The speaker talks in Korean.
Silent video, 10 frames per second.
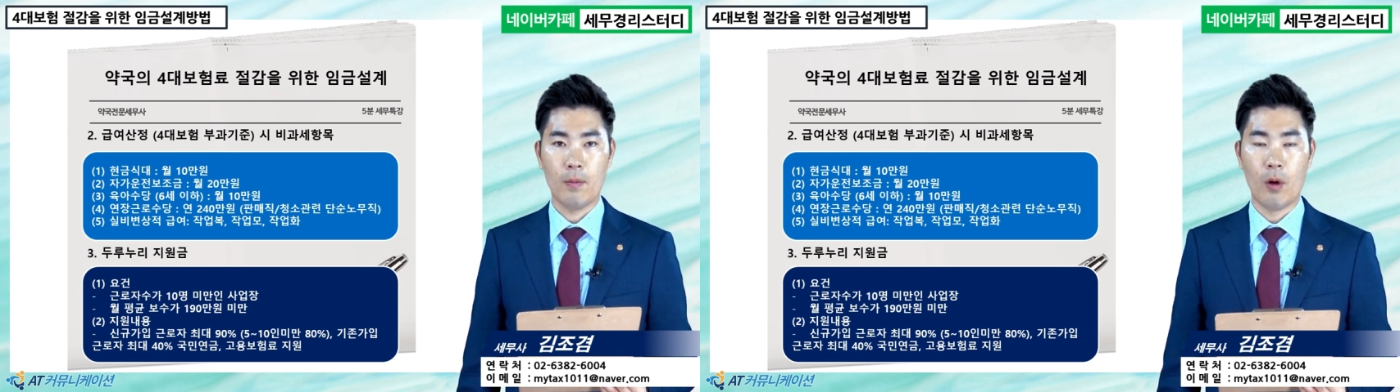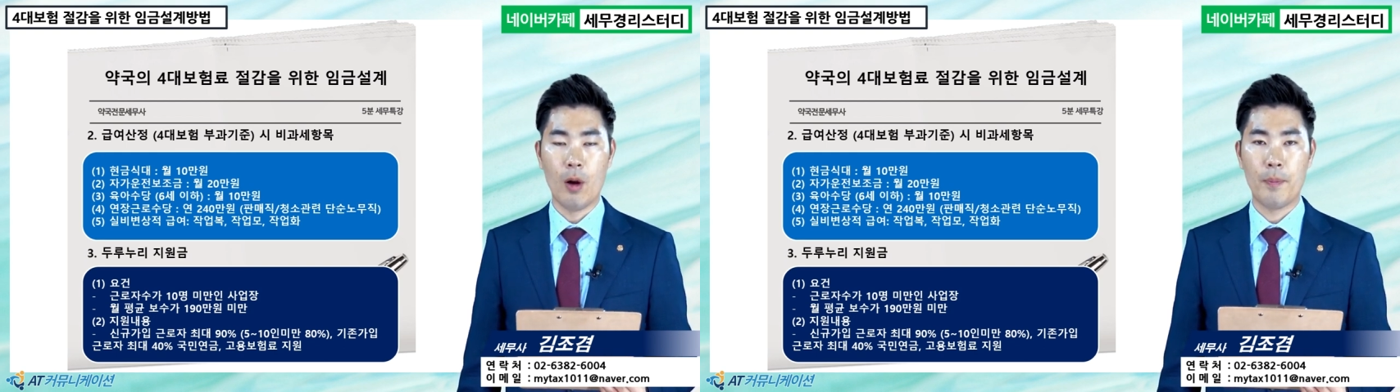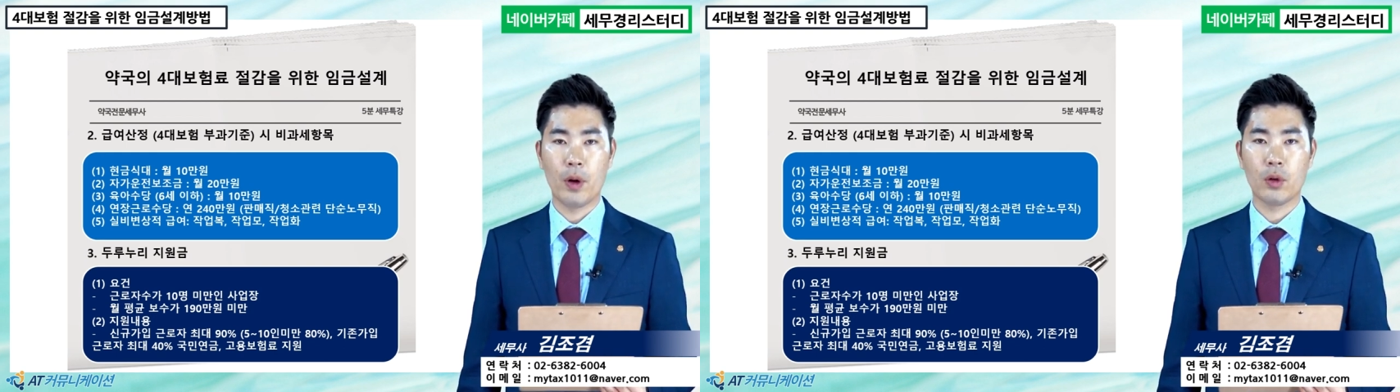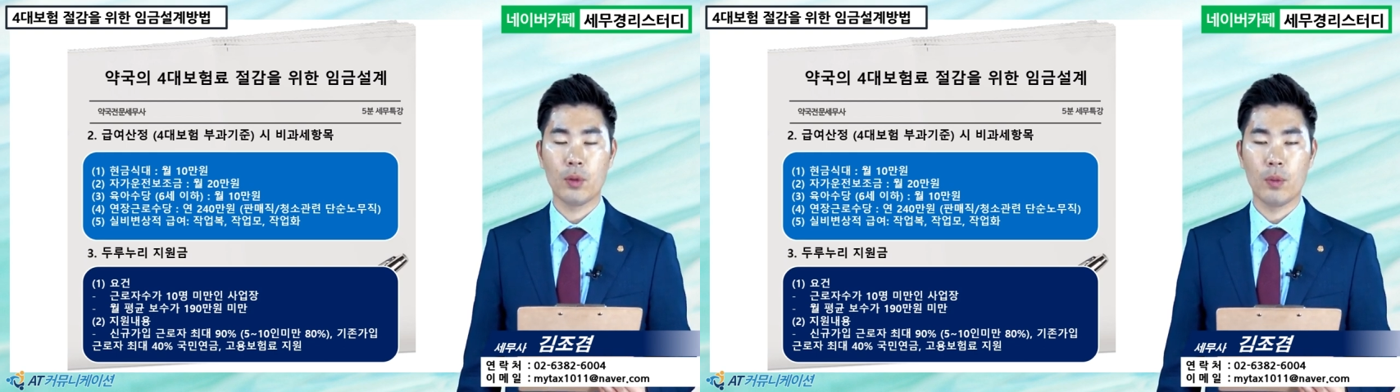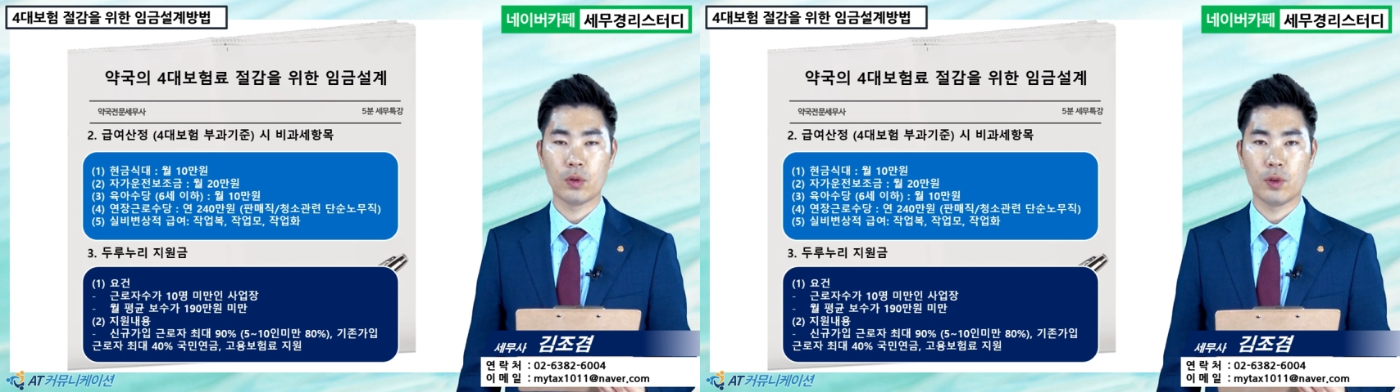월
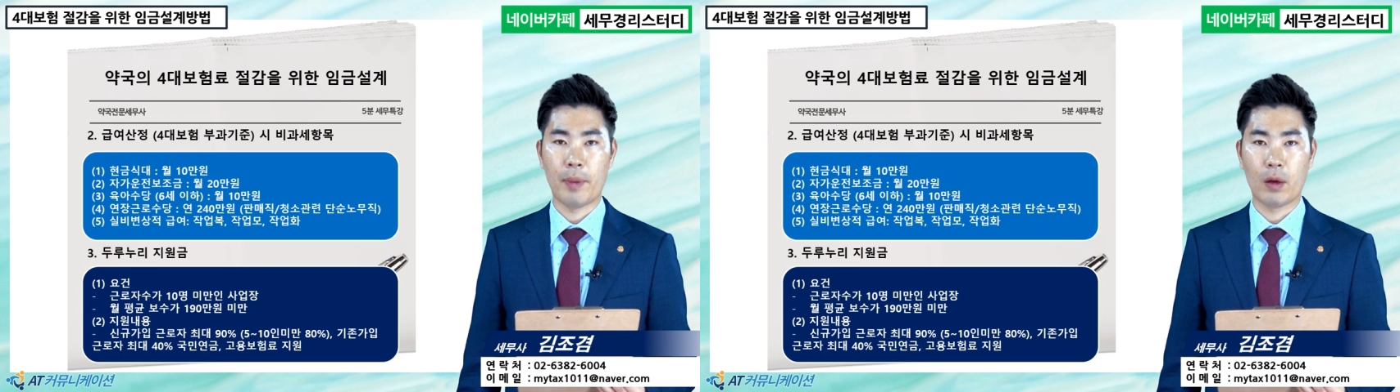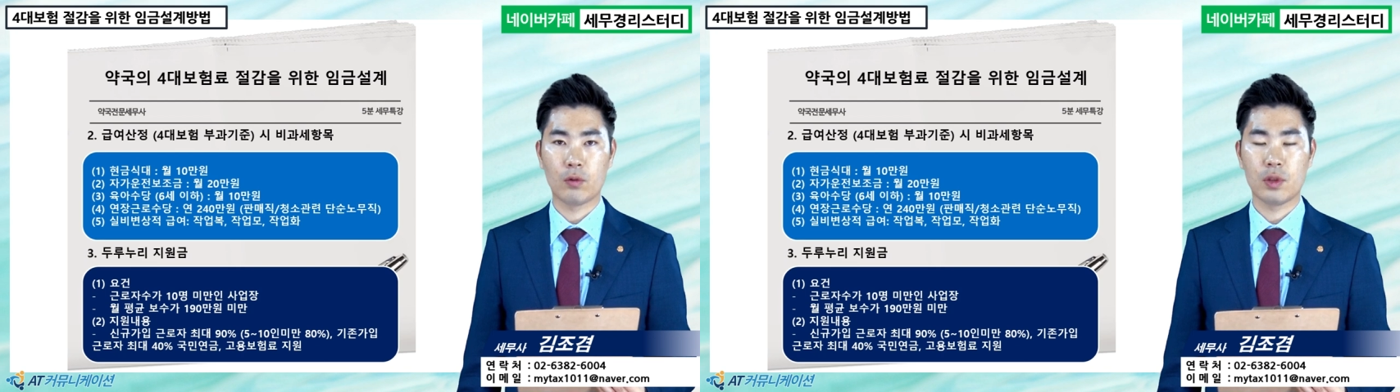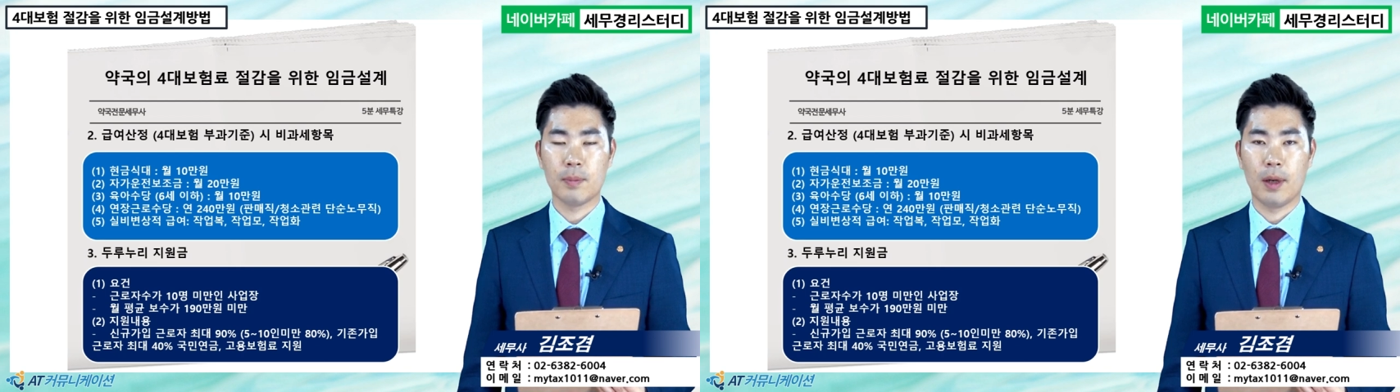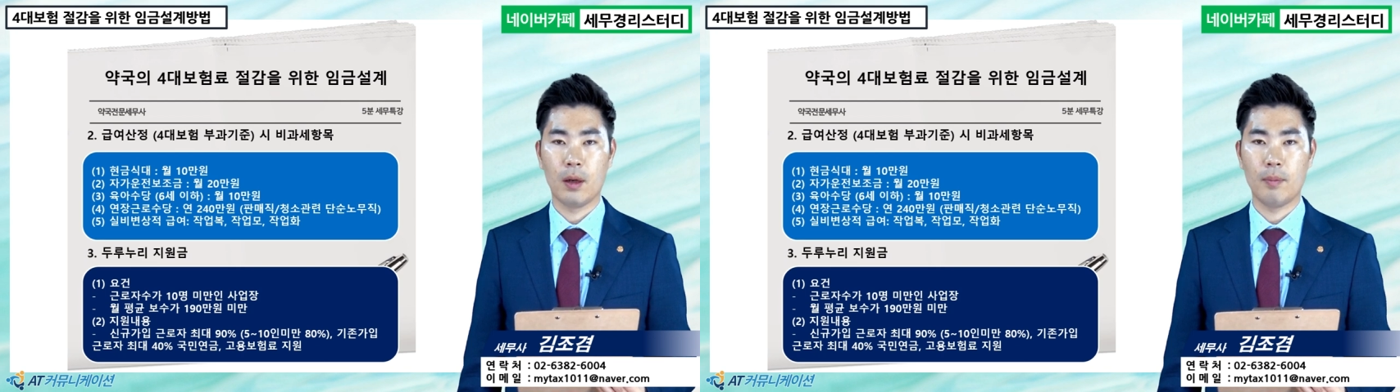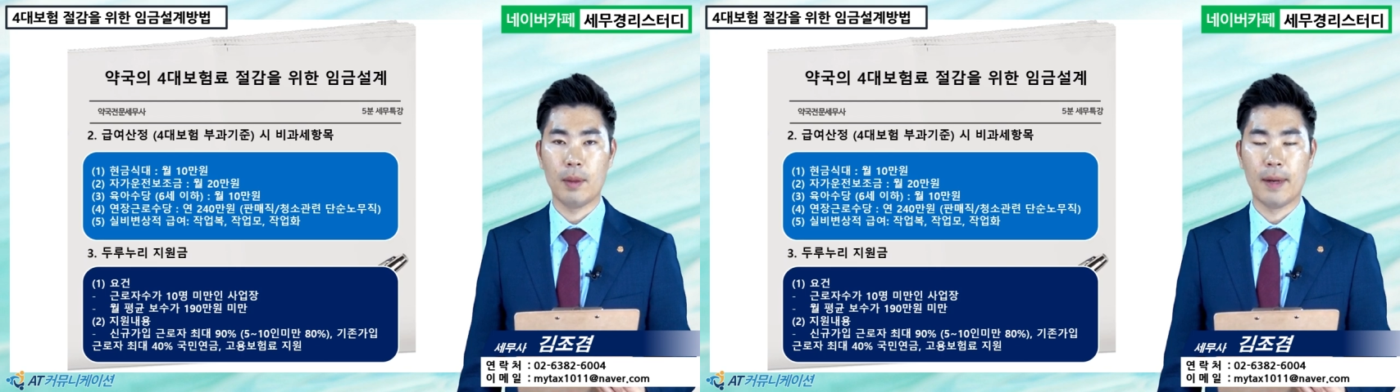평균 보수 190만
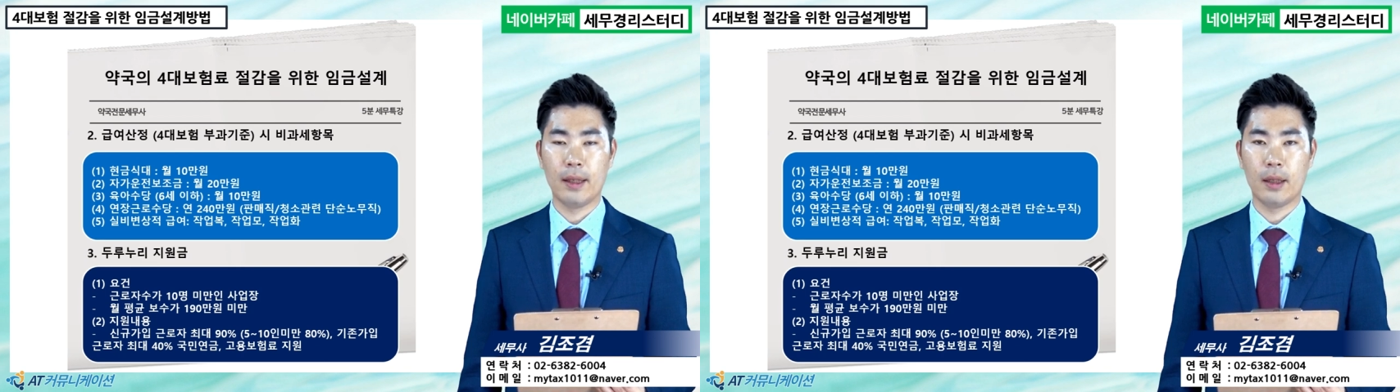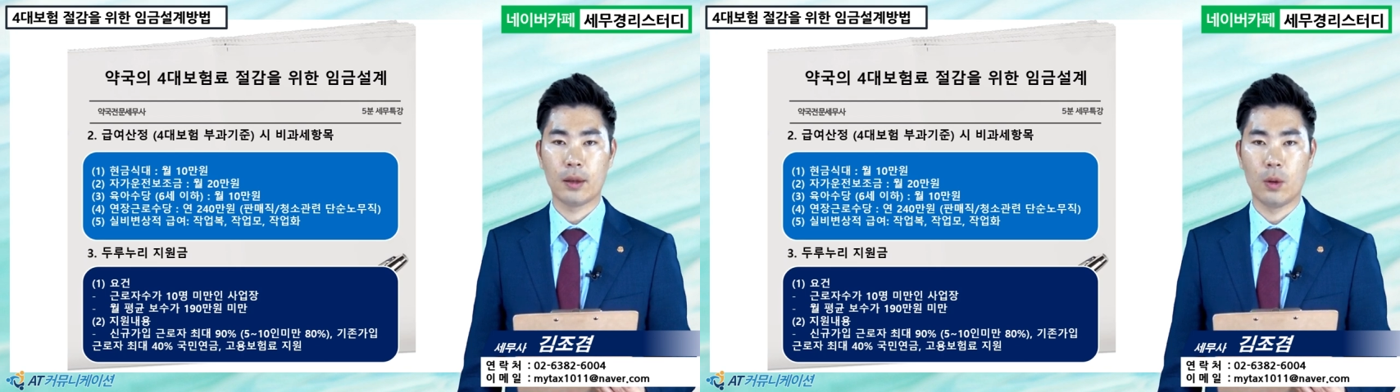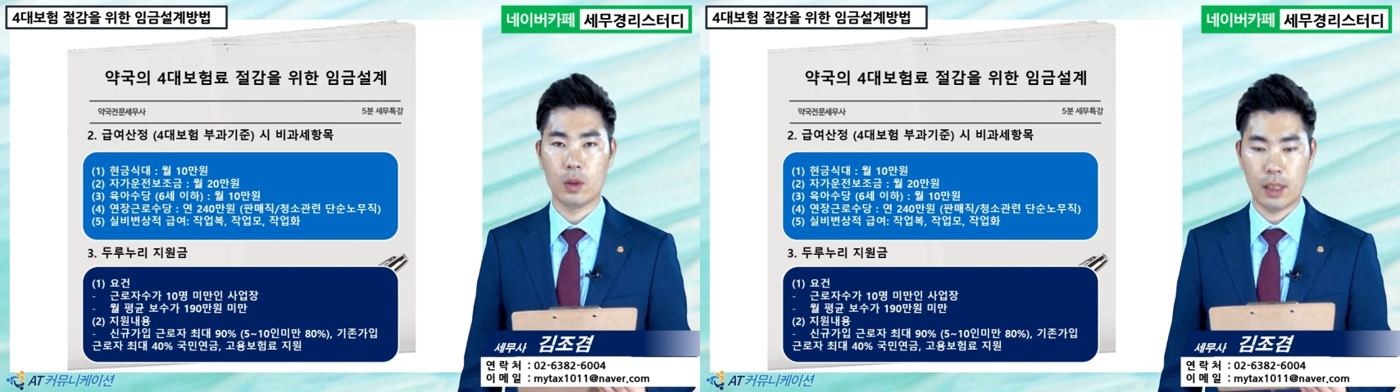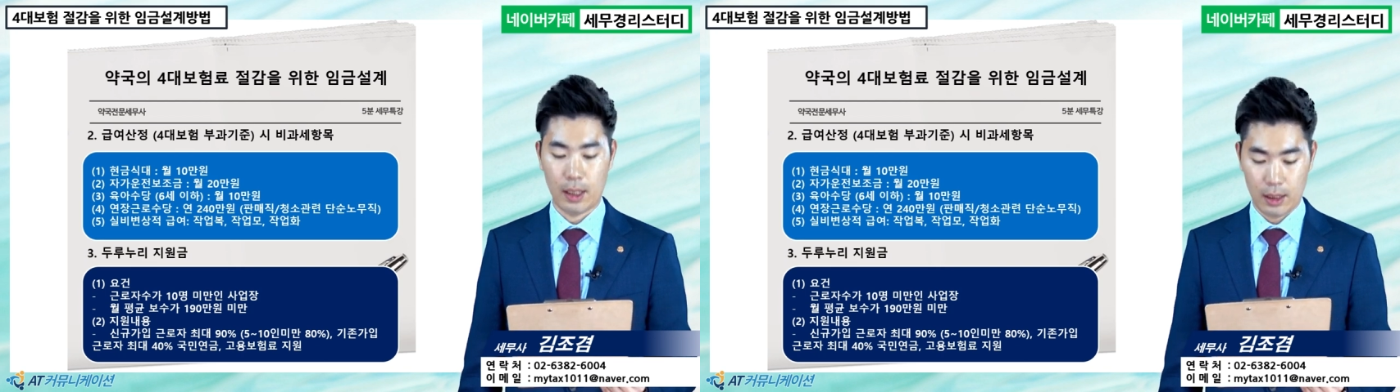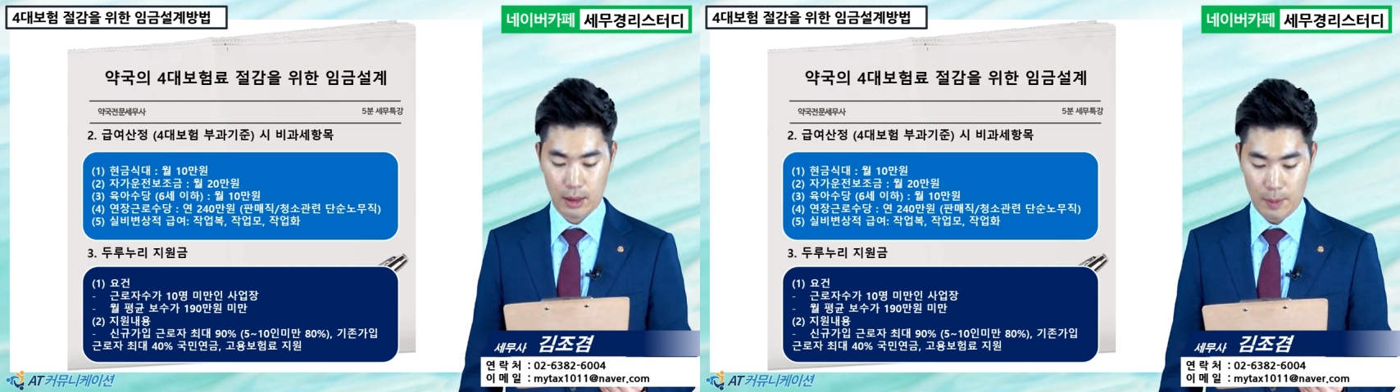원 미만인
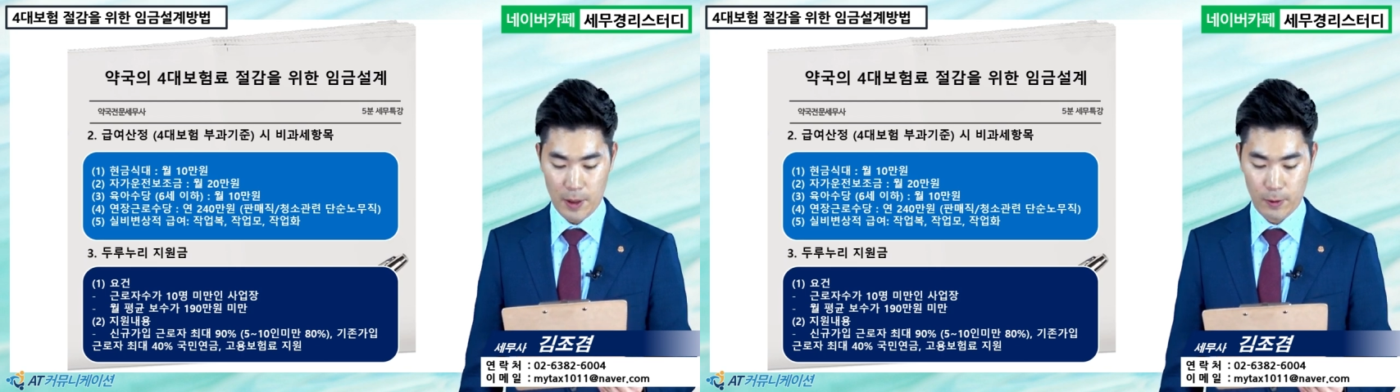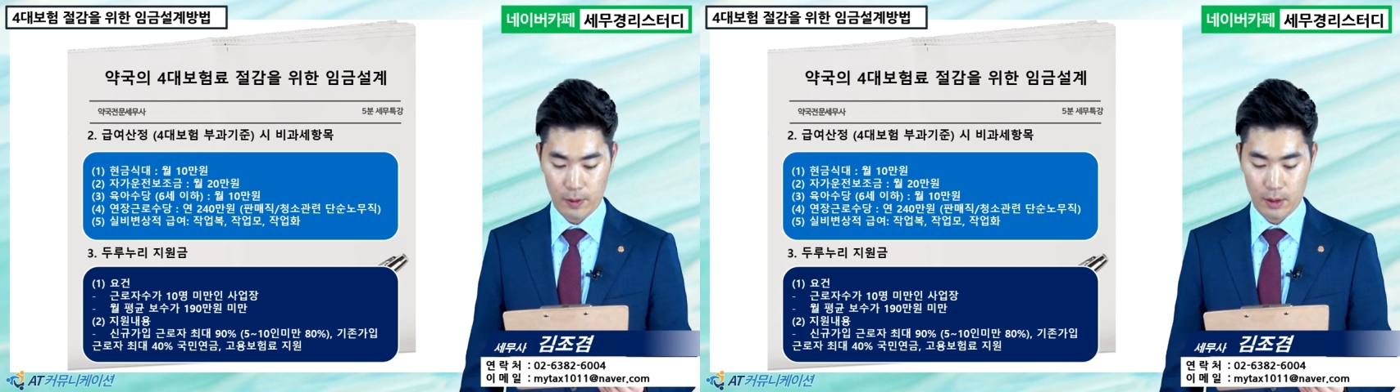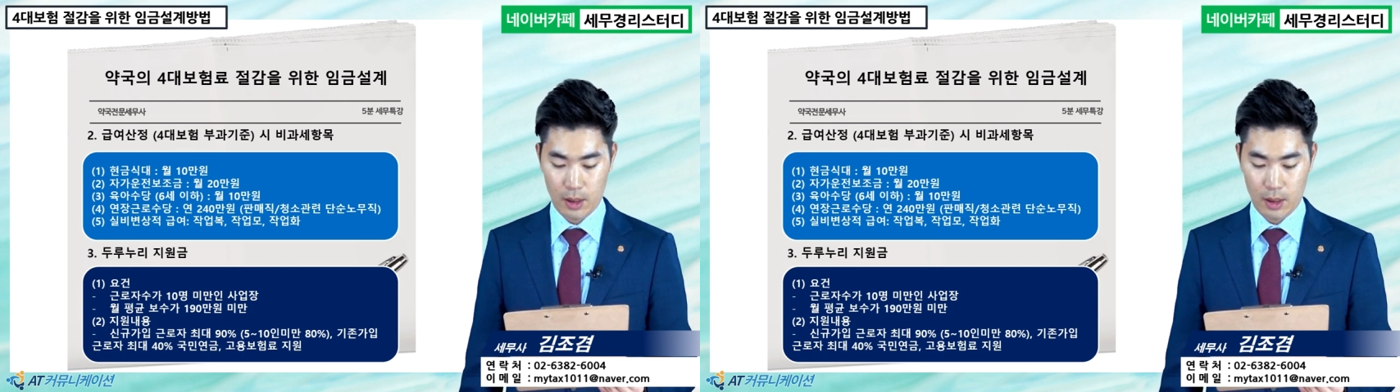근로자가 있다면